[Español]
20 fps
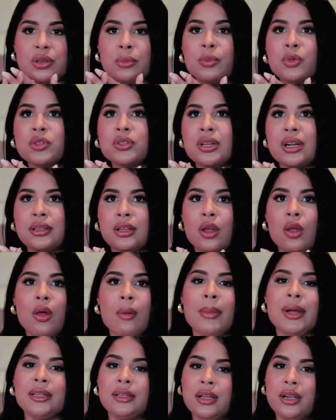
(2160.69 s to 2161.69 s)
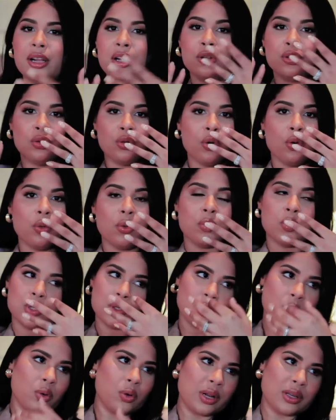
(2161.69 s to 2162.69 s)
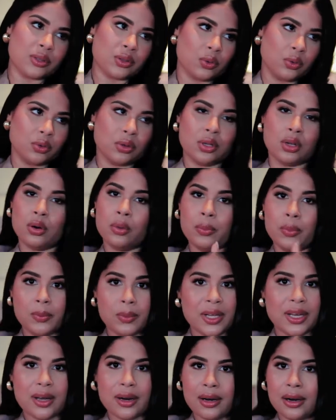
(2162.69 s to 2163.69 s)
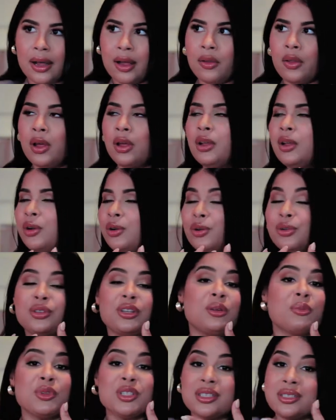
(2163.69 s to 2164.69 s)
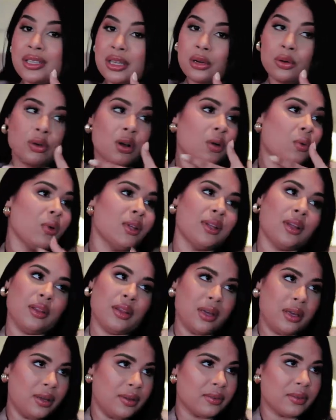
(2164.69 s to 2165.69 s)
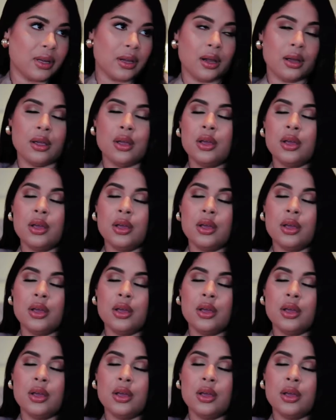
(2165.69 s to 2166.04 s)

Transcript: hemos tratado de mantener todo en nuestro corazón, de no publicar nada. No tenemos ni siquiera una cuenta de Instagram.